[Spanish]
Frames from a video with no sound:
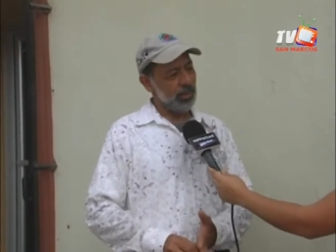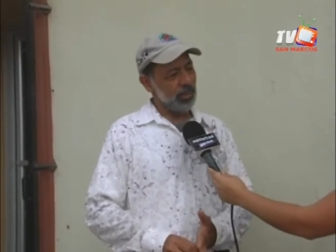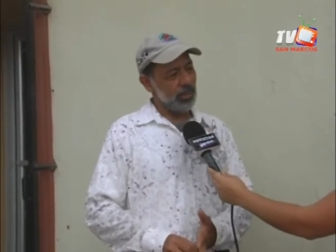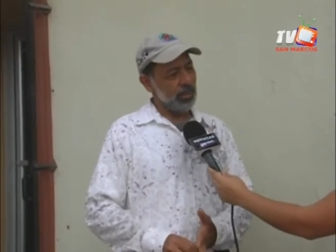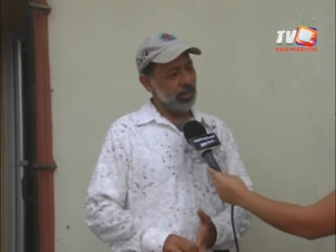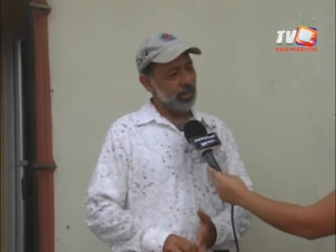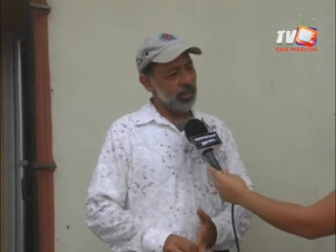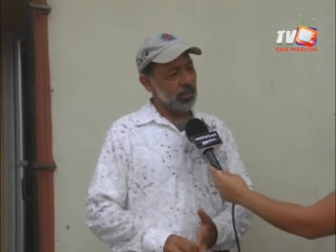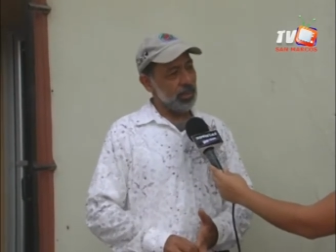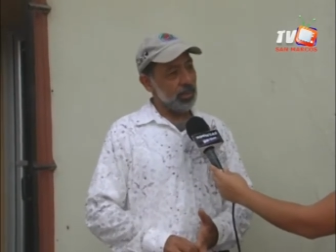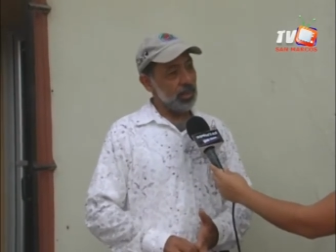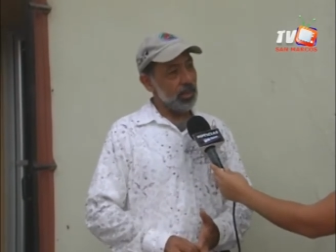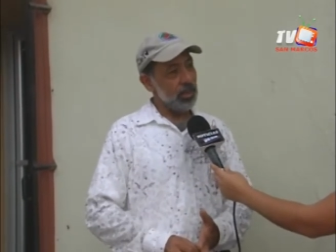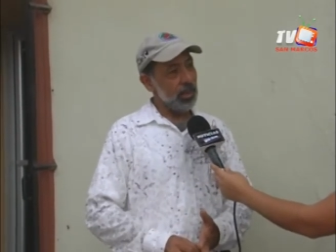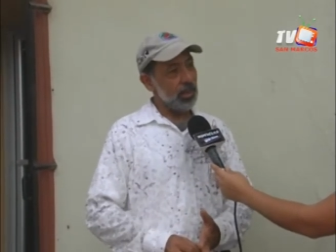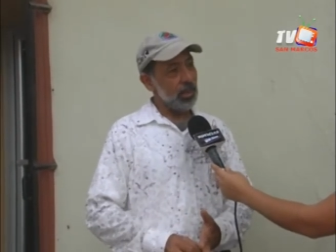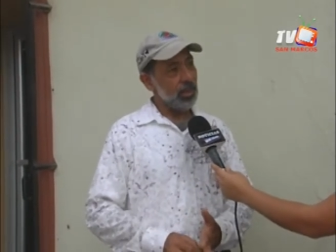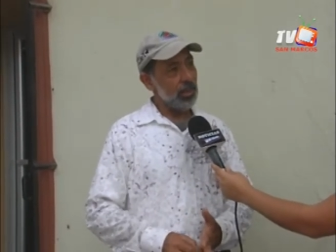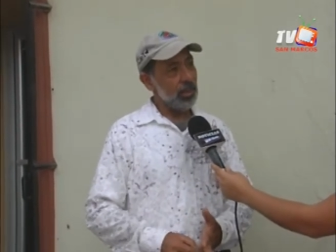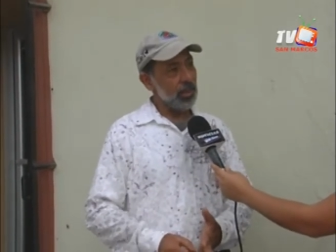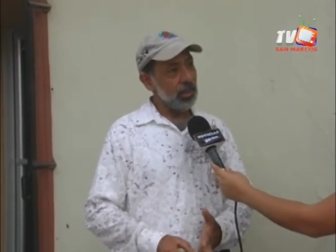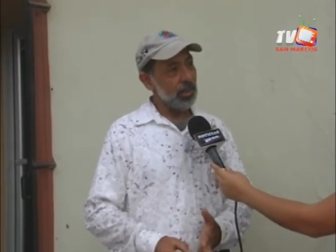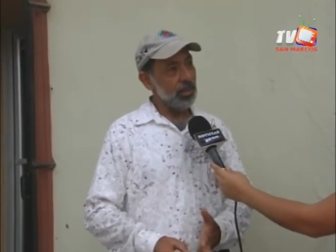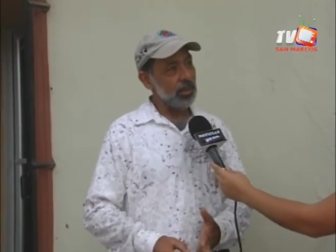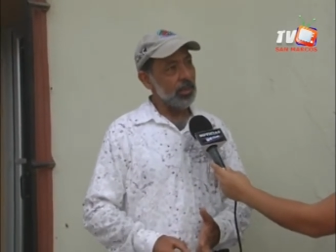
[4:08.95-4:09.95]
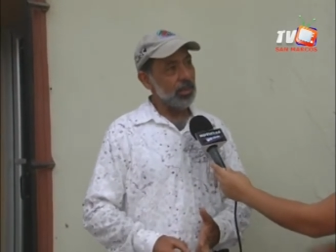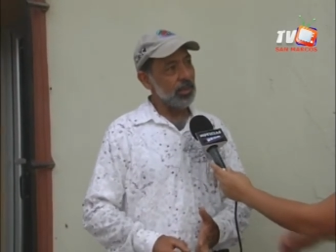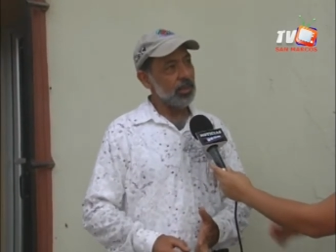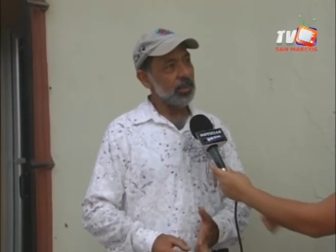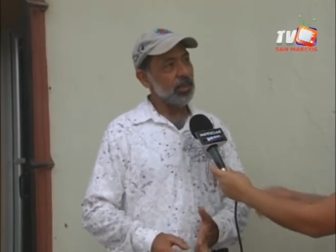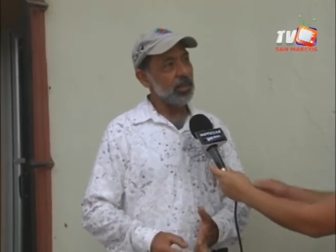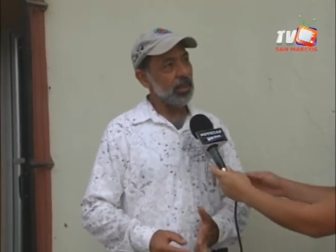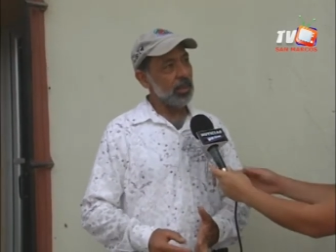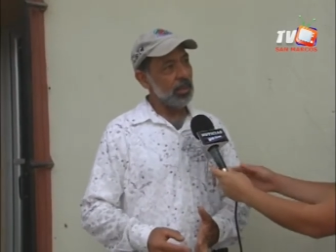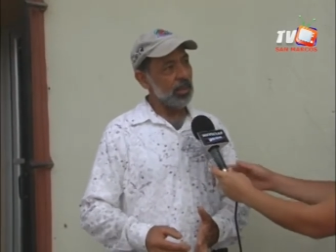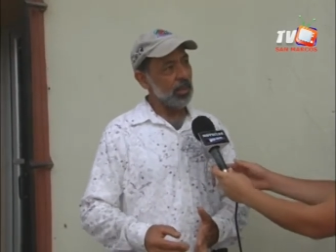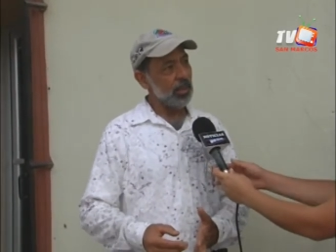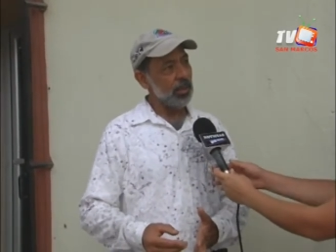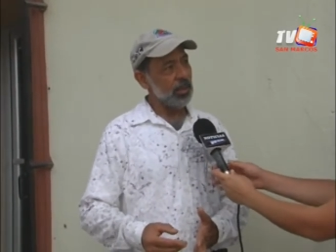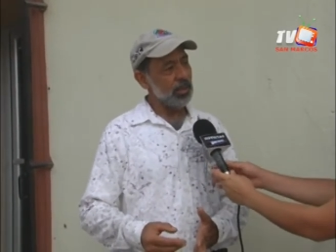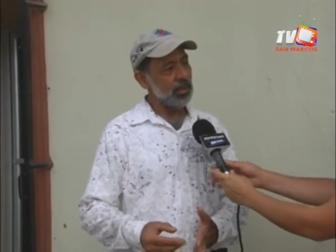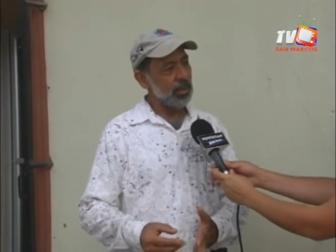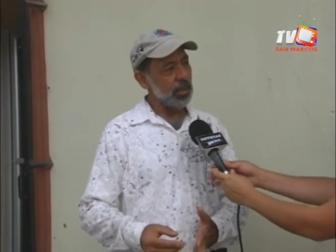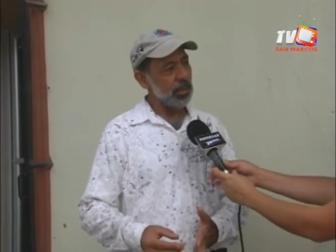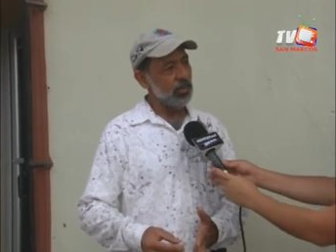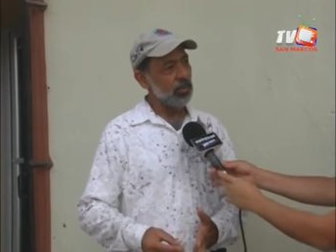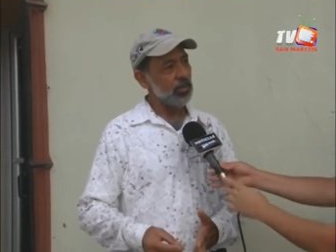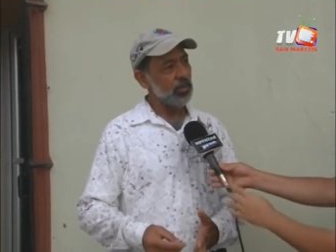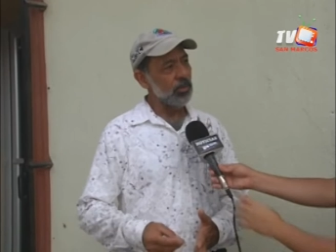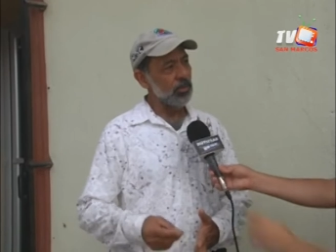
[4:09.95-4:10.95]
Entonces la gente está
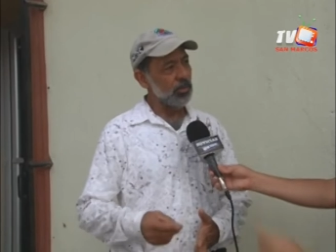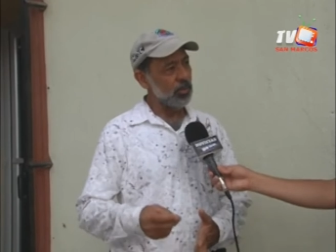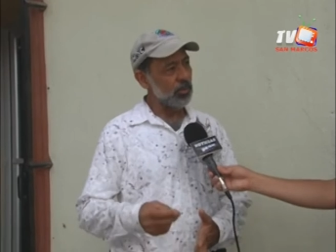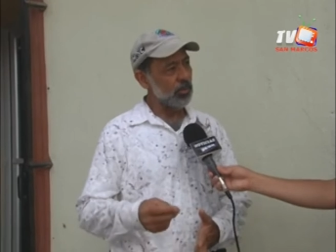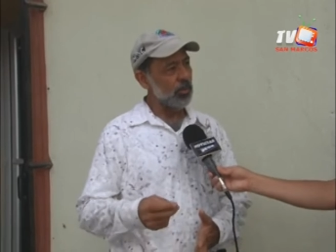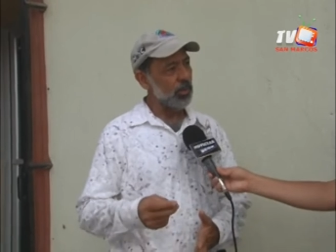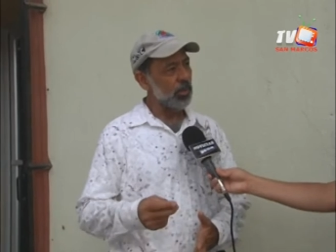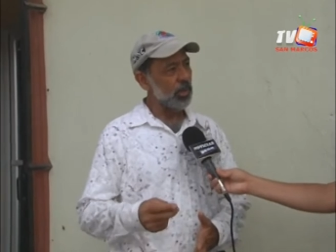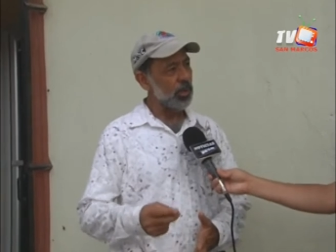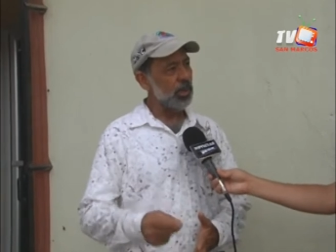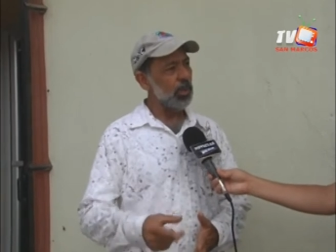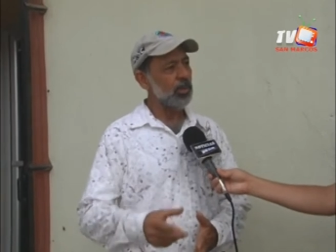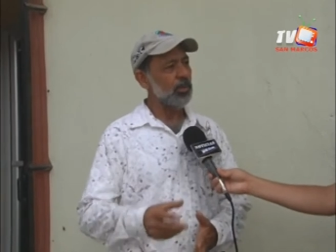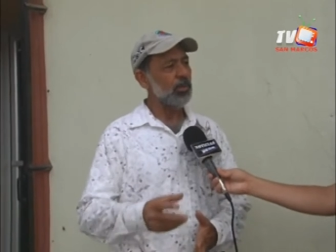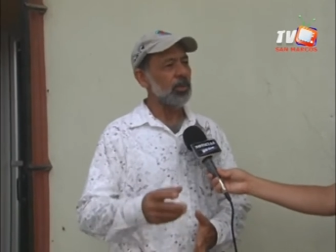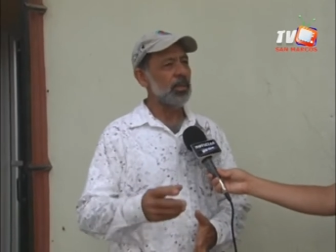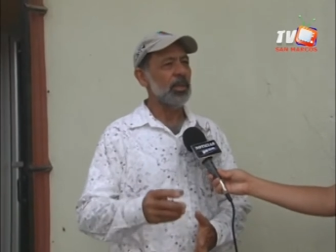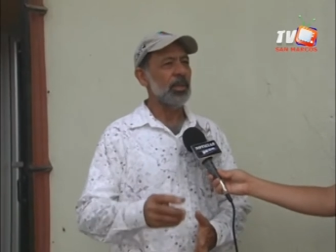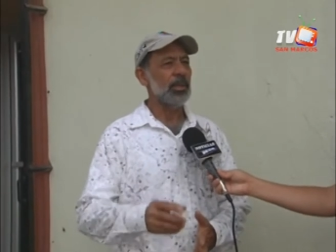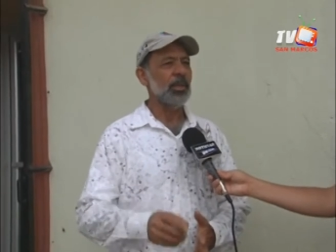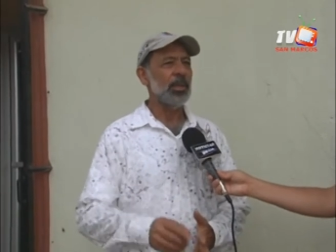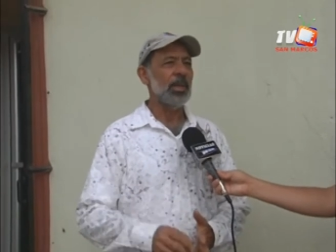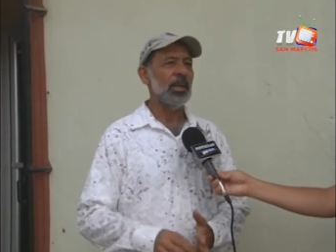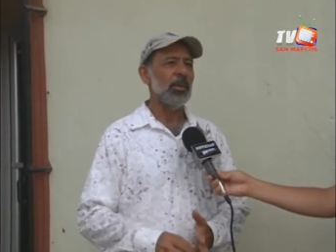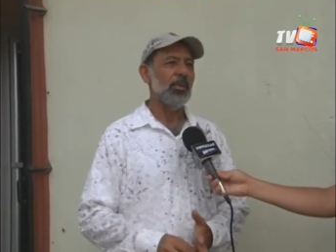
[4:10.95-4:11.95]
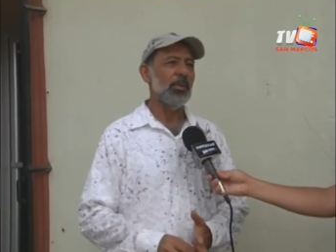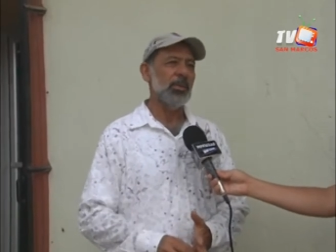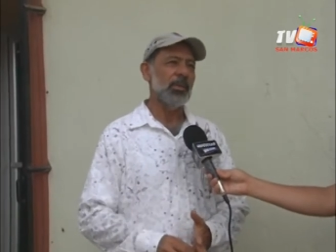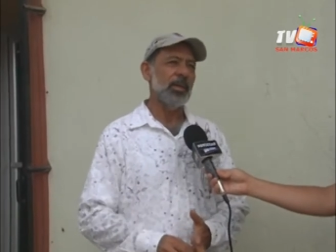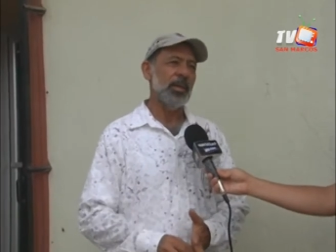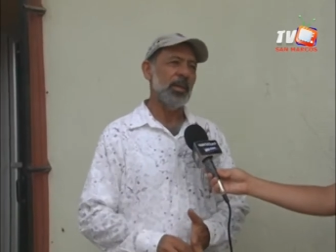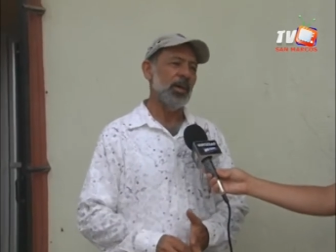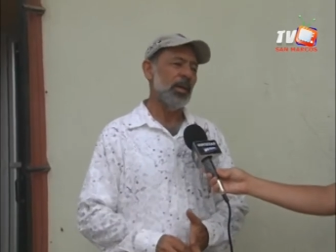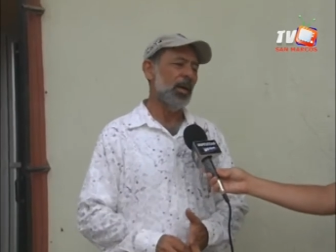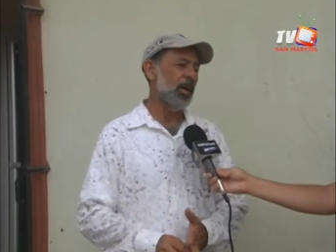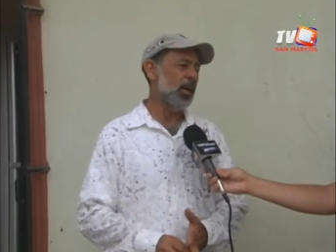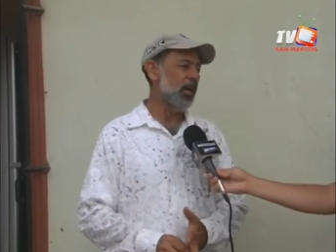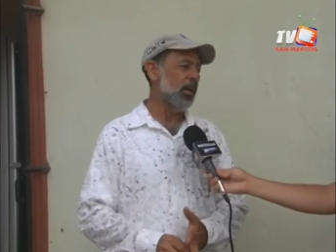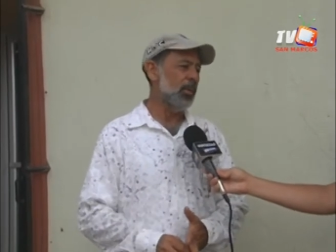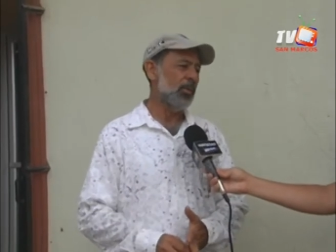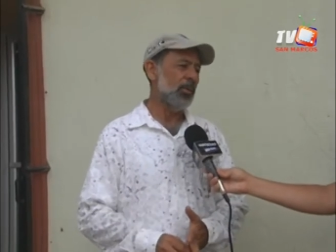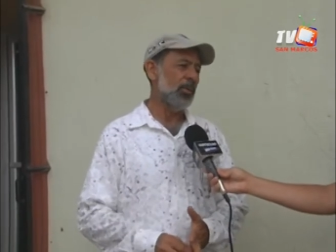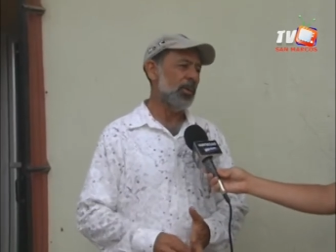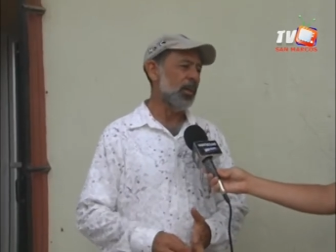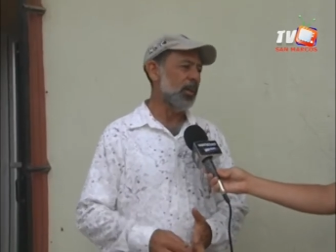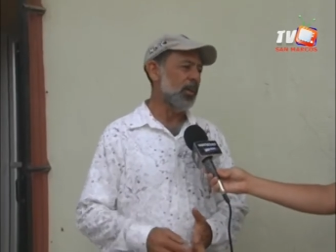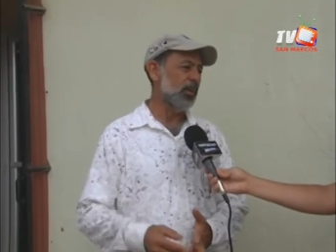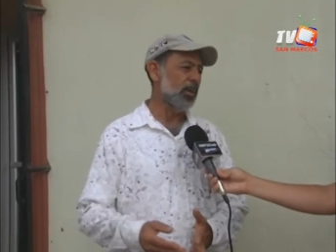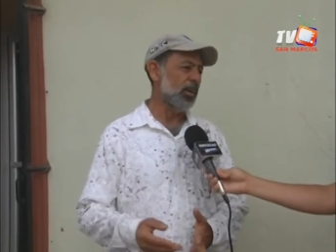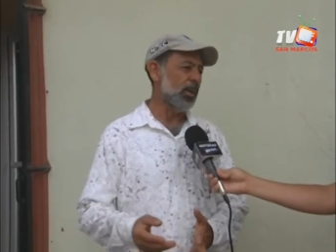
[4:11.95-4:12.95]
gastando sus poquitos centavos en algo
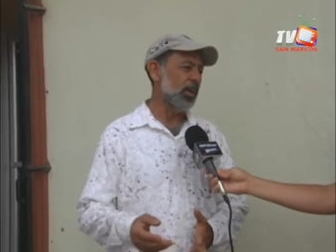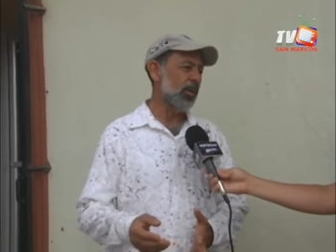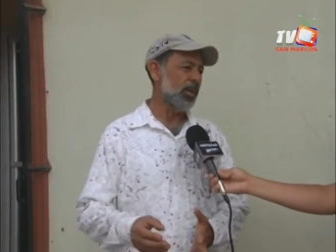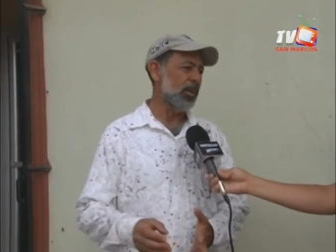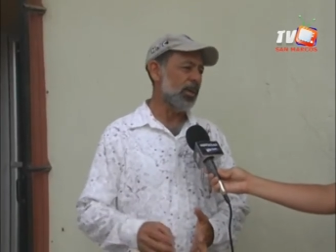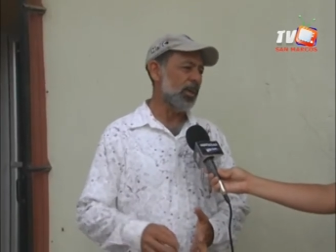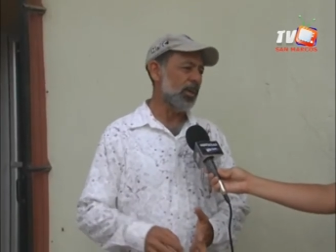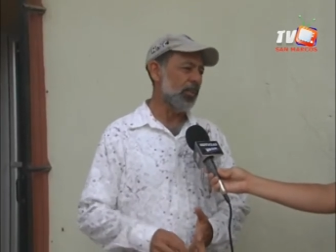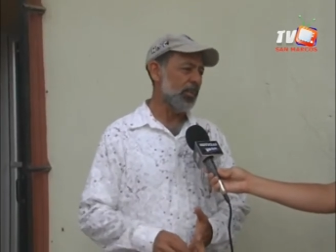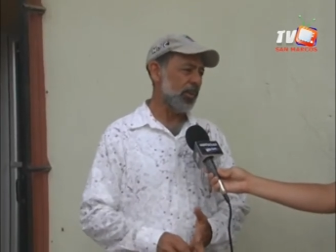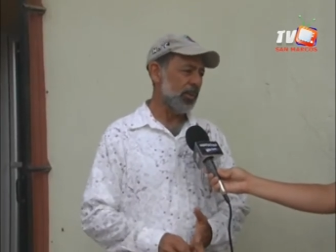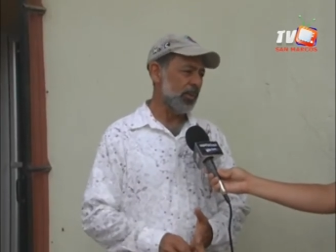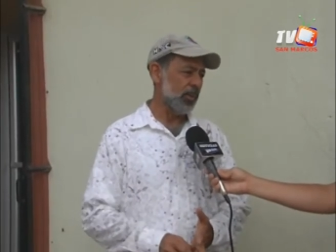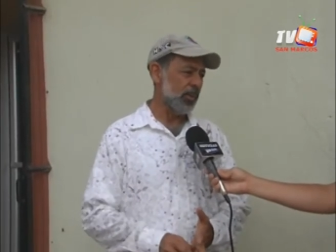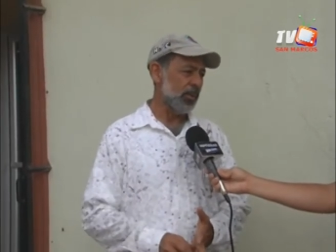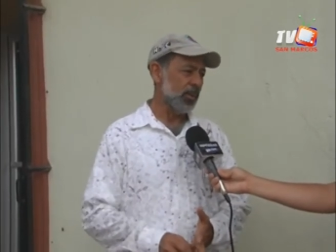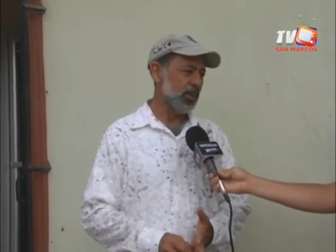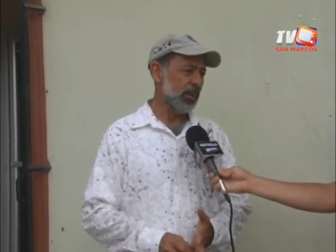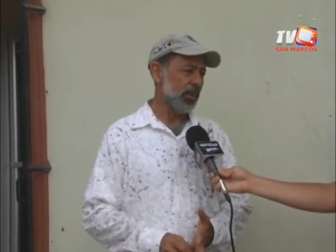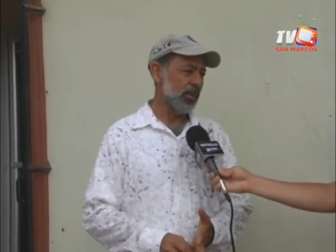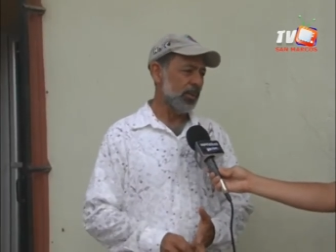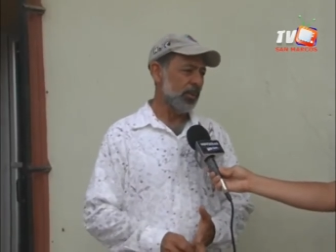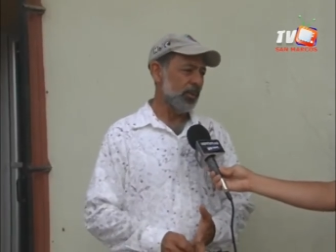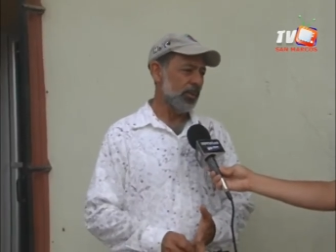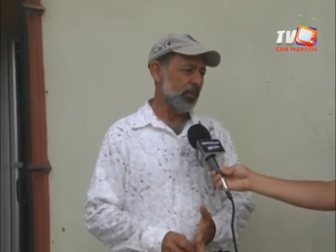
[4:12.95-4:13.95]
que no le va a ser productivo.